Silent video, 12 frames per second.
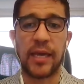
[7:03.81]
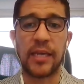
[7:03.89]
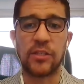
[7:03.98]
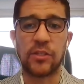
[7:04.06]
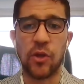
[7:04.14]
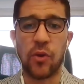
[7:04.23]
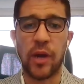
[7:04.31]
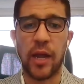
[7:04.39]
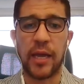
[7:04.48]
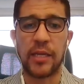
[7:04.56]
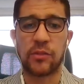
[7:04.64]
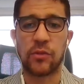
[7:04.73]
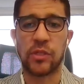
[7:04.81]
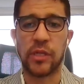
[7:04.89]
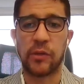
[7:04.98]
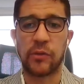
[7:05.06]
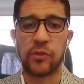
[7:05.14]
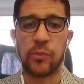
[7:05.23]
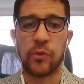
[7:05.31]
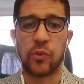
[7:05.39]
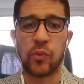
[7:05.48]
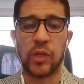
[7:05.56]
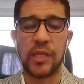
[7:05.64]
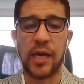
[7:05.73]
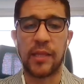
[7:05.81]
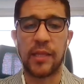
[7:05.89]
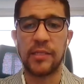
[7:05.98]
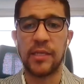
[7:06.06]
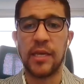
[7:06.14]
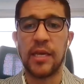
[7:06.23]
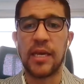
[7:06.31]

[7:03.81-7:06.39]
gestiona estos riesgos y oportunidades